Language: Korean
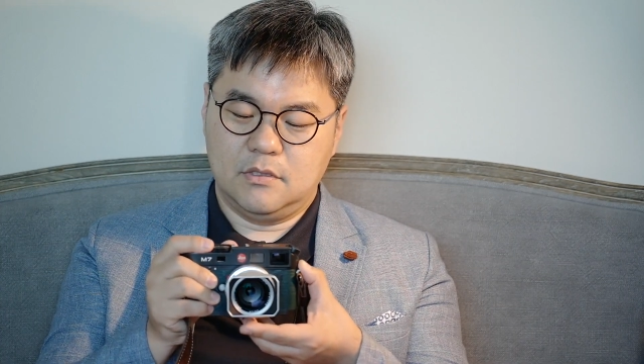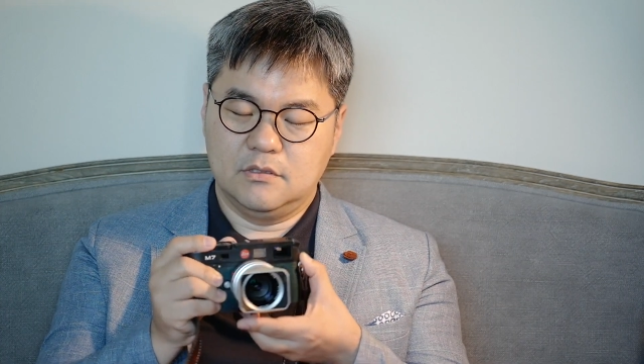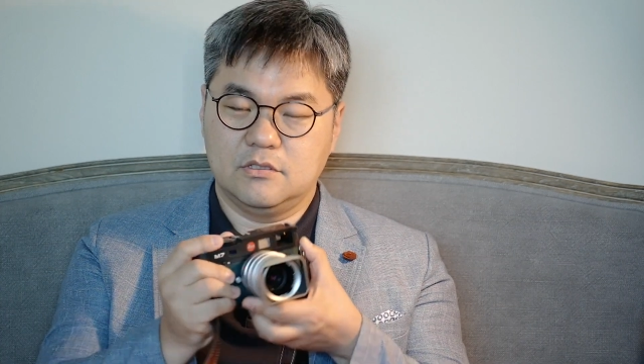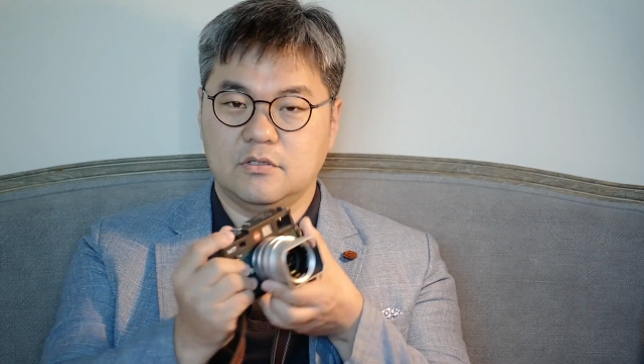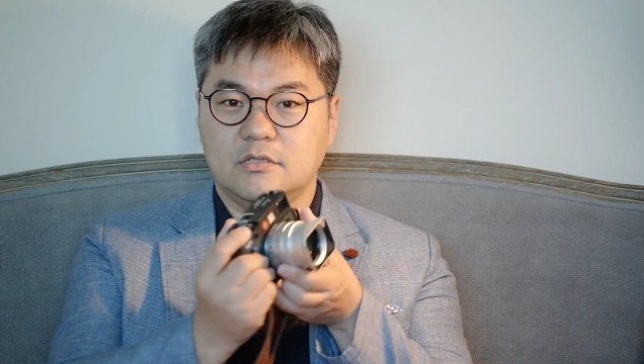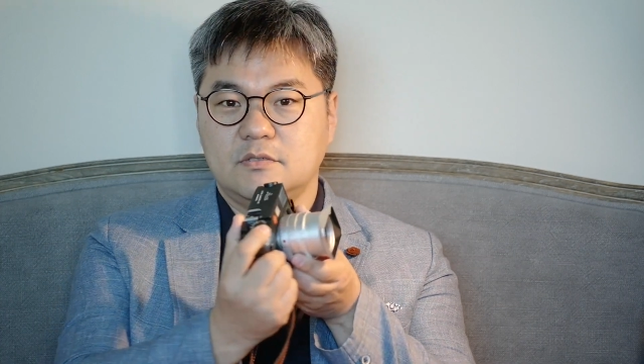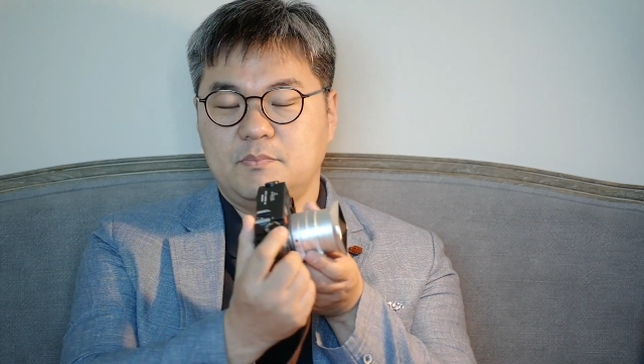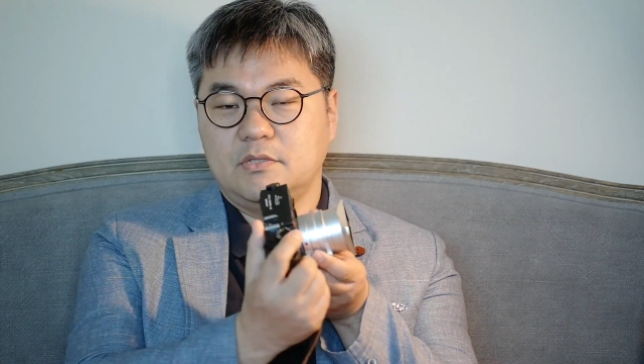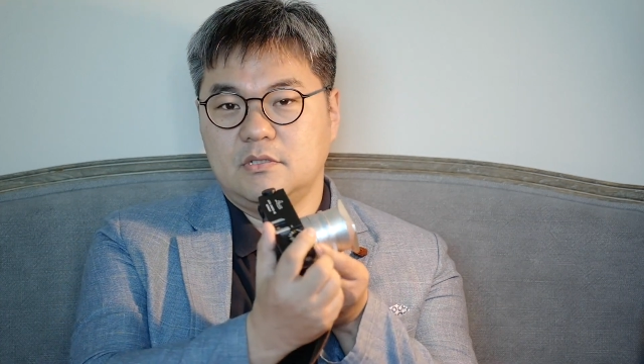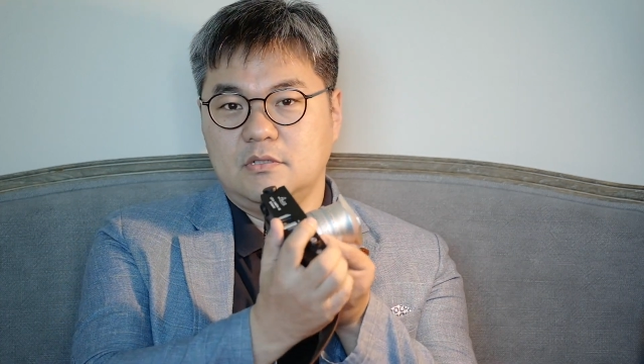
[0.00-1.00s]
그 셔터
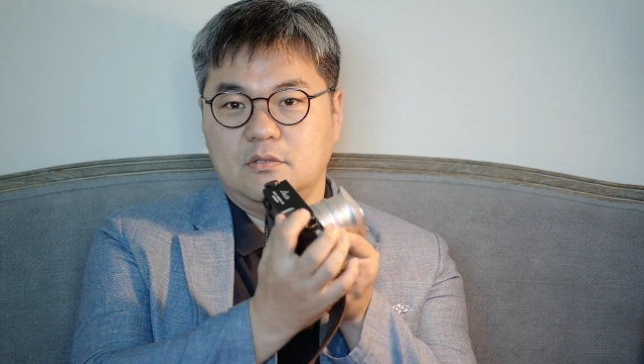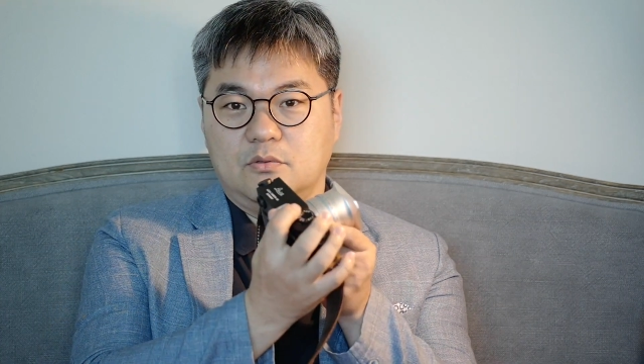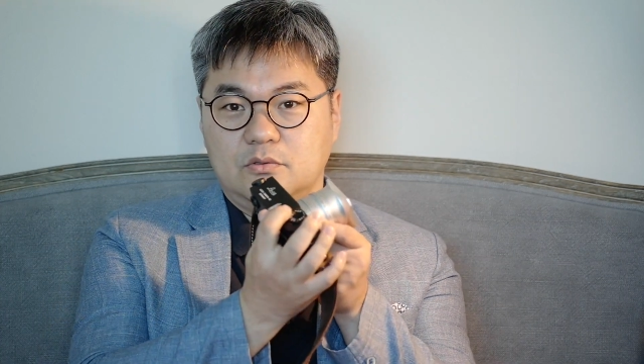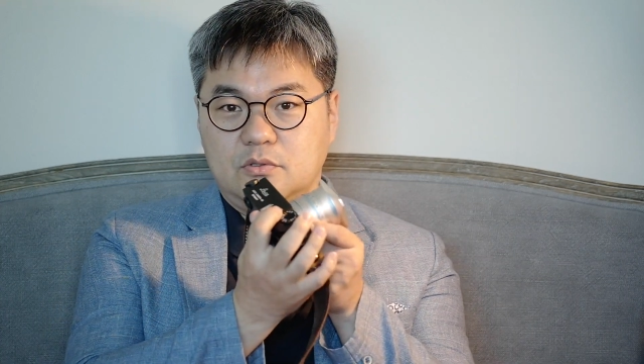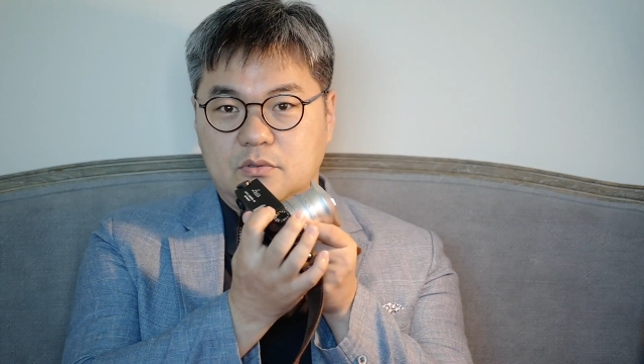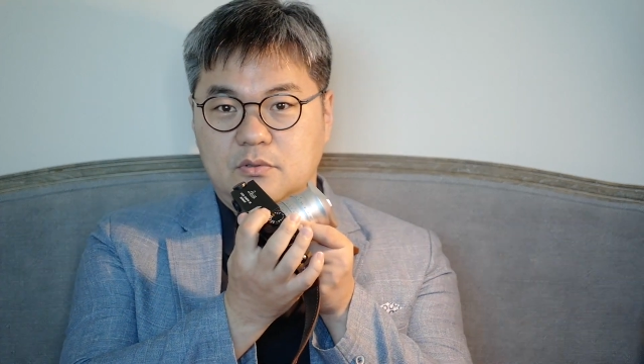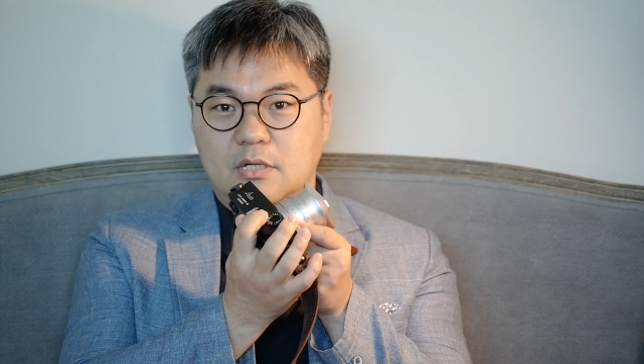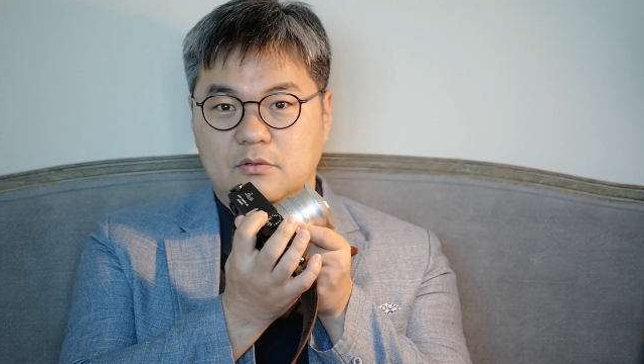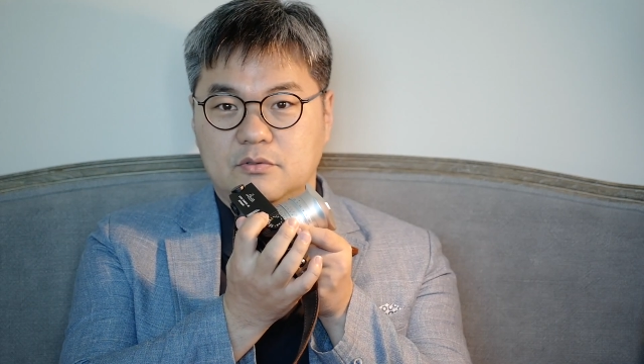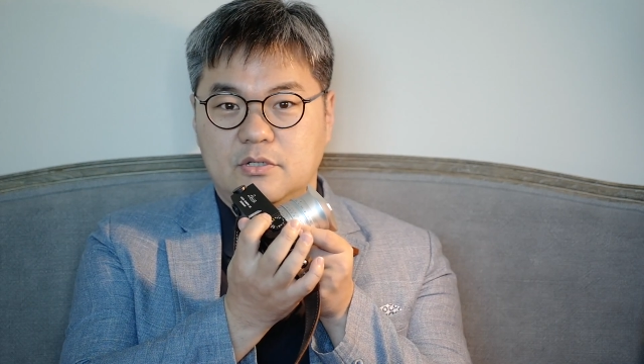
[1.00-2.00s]
스피드를
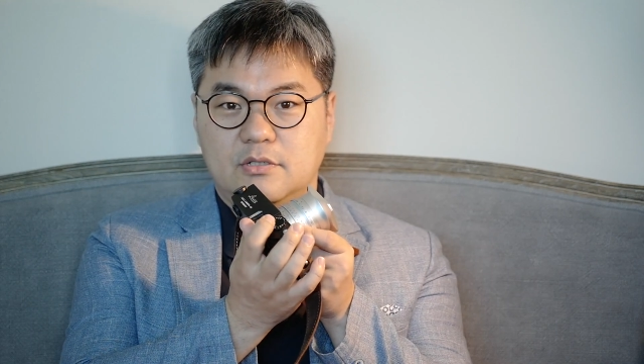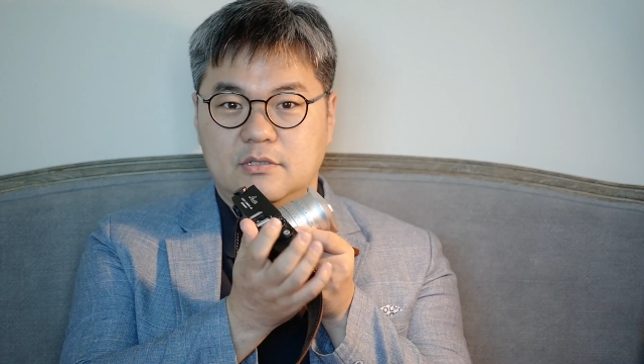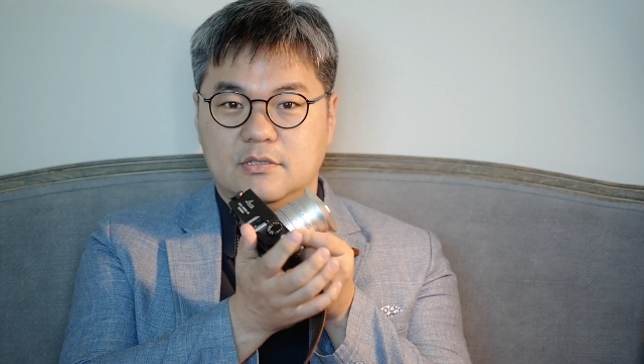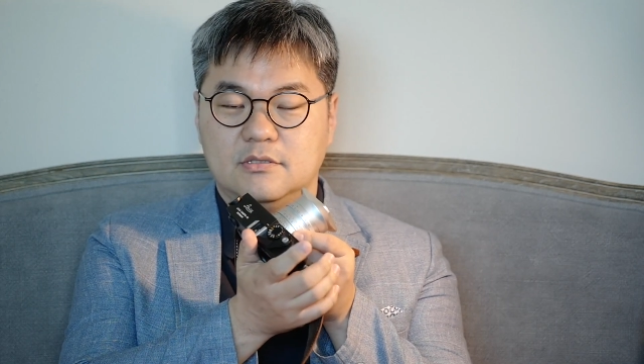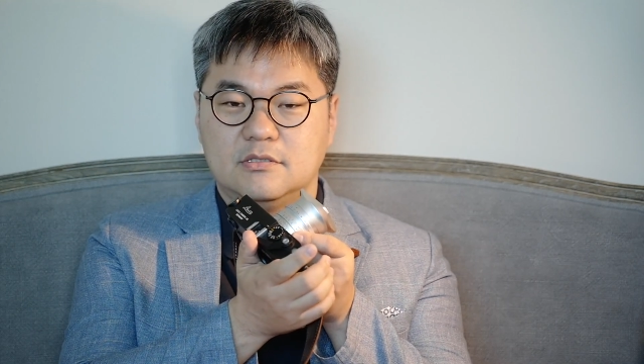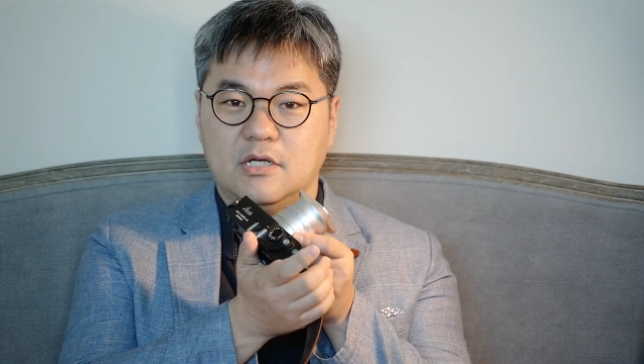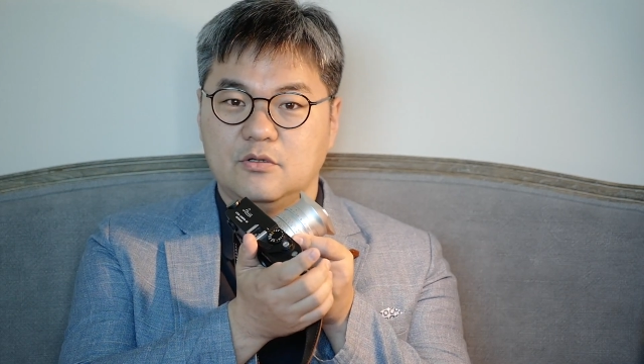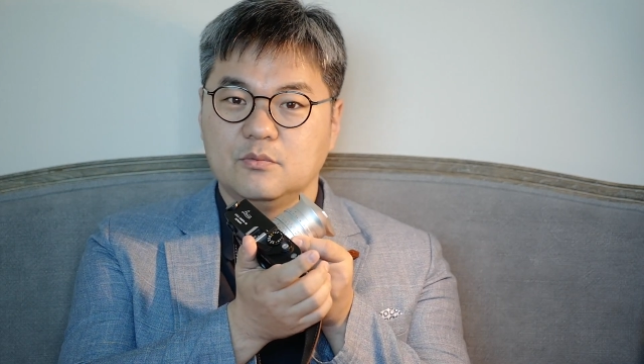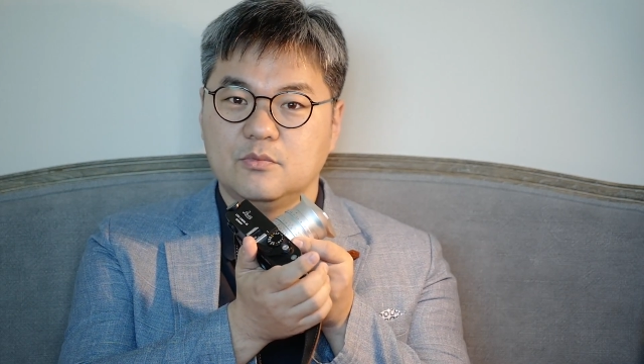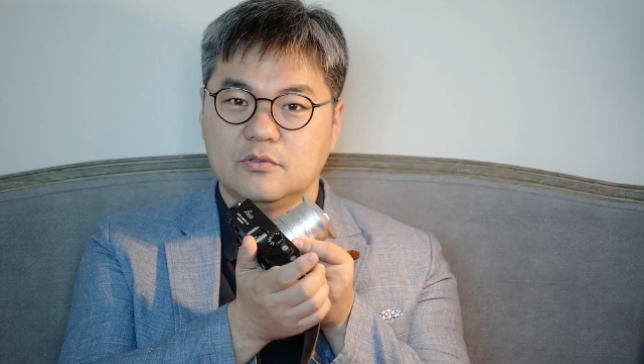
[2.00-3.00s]
오토라고 되어 있는
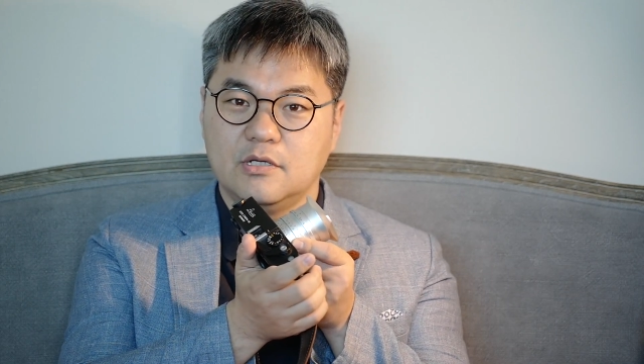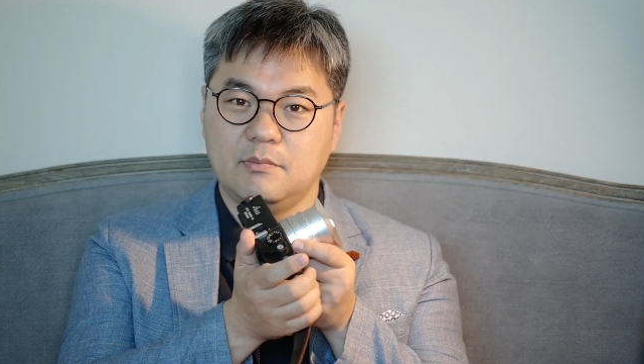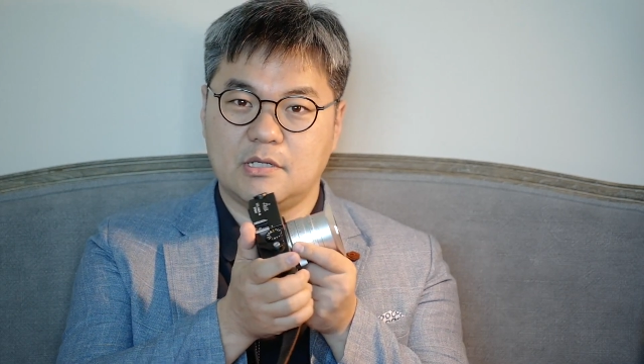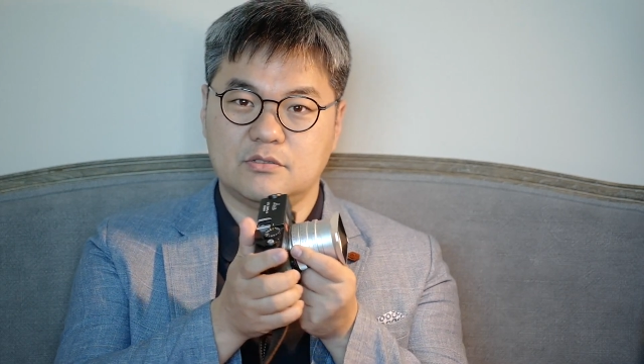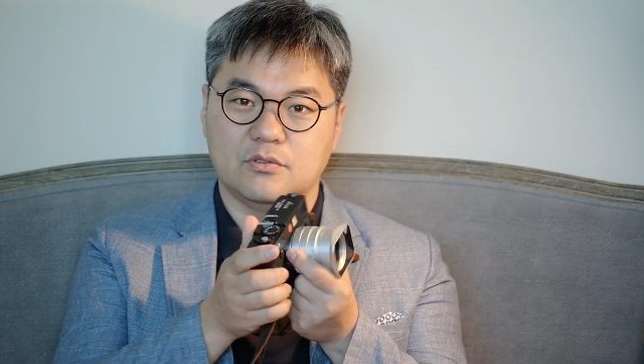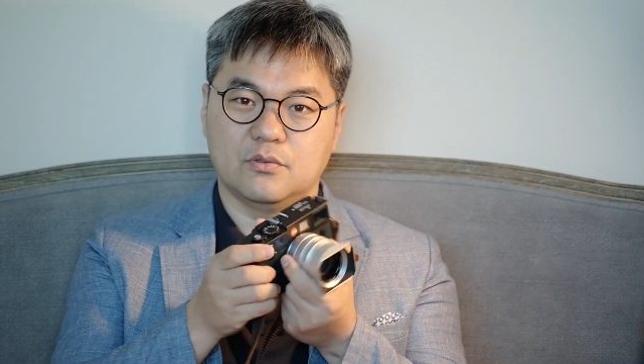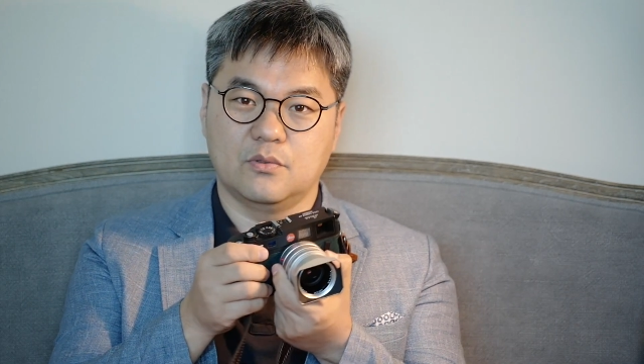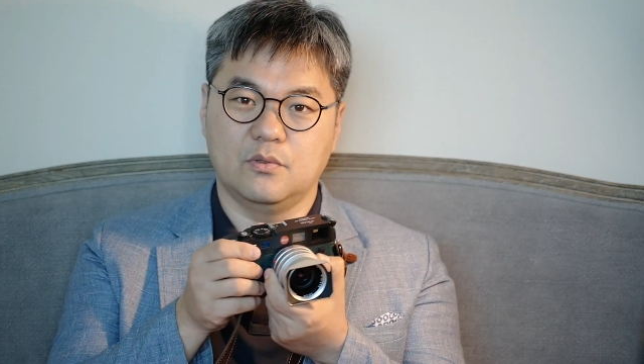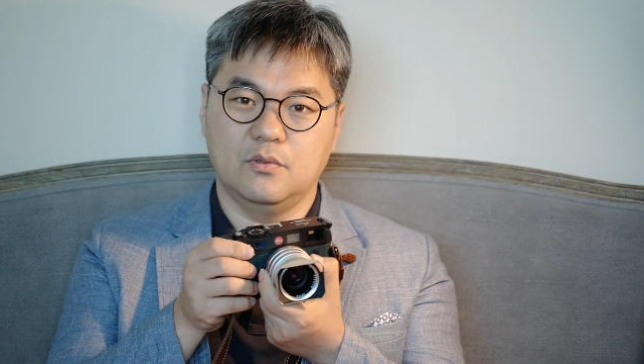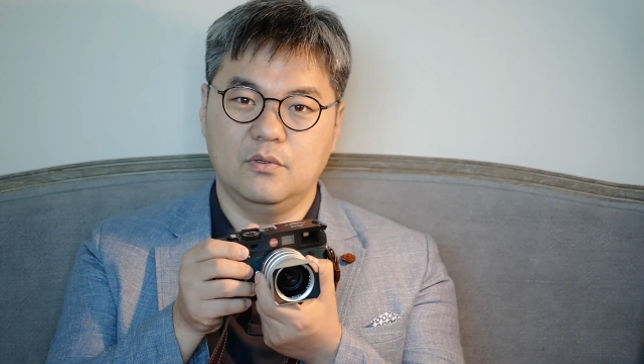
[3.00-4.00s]
자동 모드에 맞춰
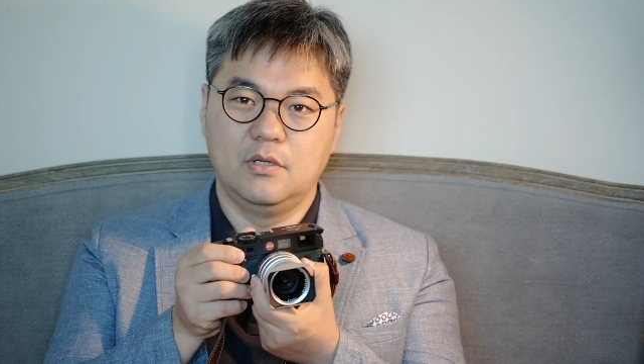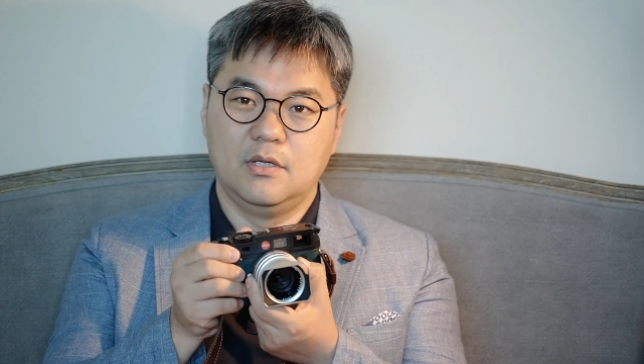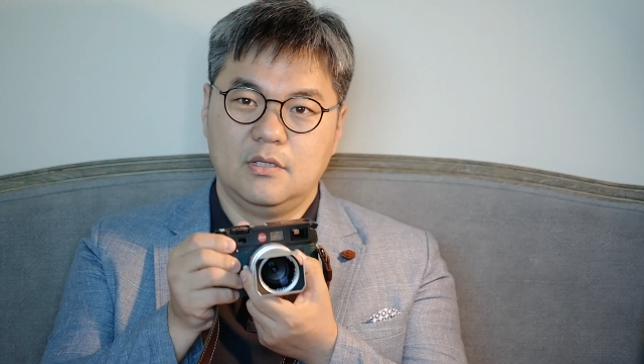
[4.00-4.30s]
놓고